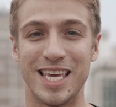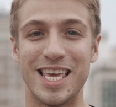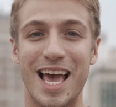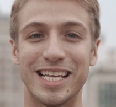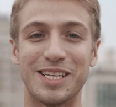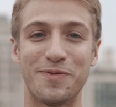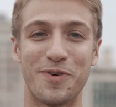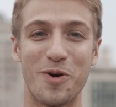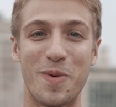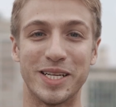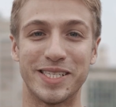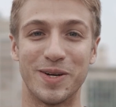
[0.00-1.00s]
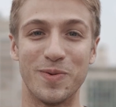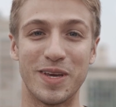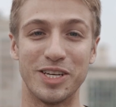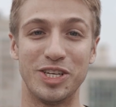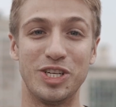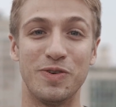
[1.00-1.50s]
E essa foi uma ação
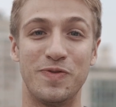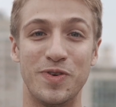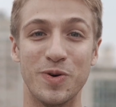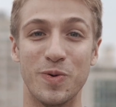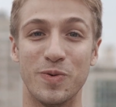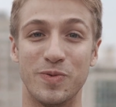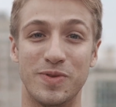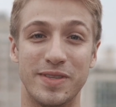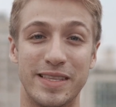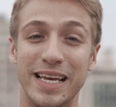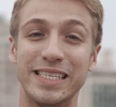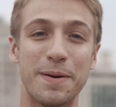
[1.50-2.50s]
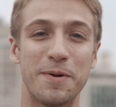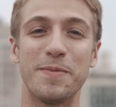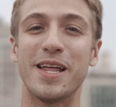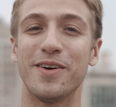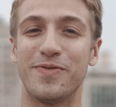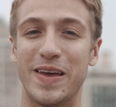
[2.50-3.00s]
que a gente viu desde a
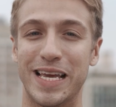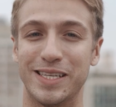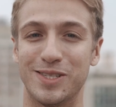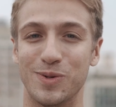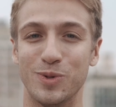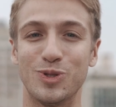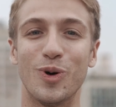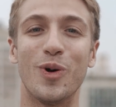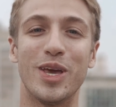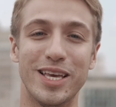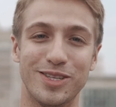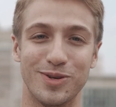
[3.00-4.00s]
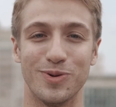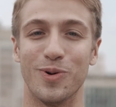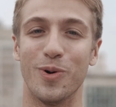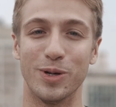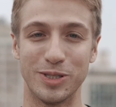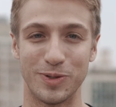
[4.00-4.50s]
primeira vez, o sorriso no
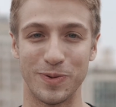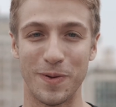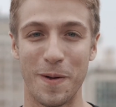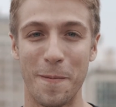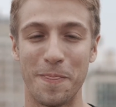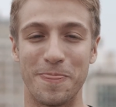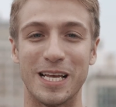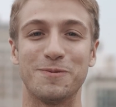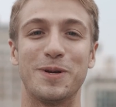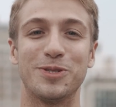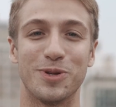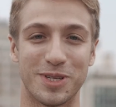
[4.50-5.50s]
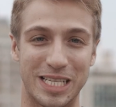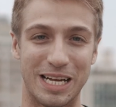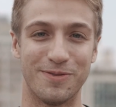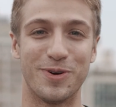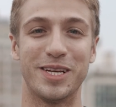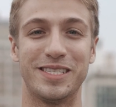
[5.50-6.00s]
rosto das pessoas que
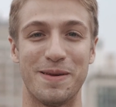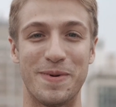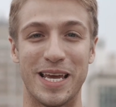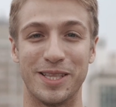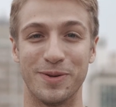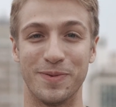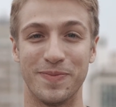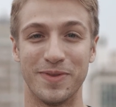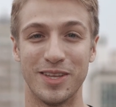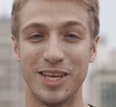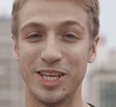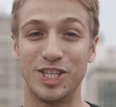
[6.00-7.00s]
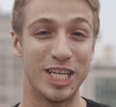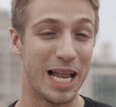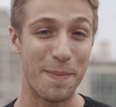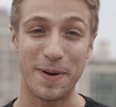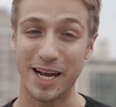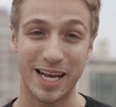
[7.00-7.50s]
estavam recebendo. De
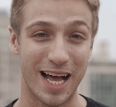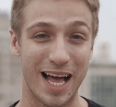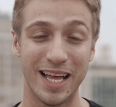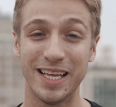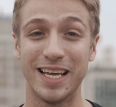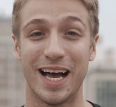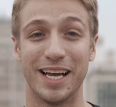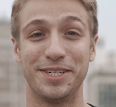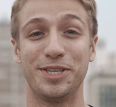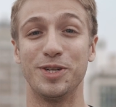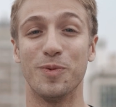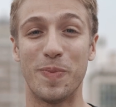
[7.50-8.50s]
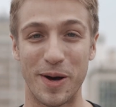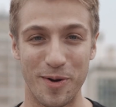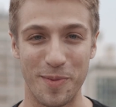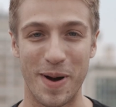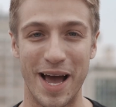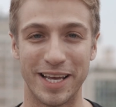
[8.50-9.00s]
lá para cá, a gente não
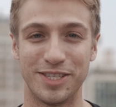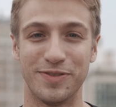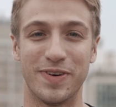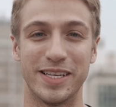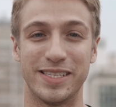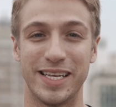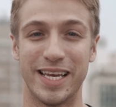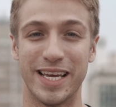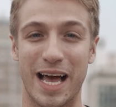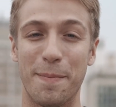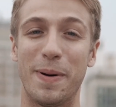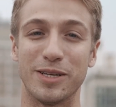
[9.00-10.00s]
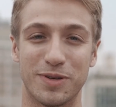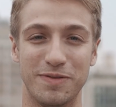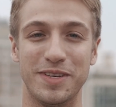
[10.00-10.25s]
parou mais de fazer a Páscoa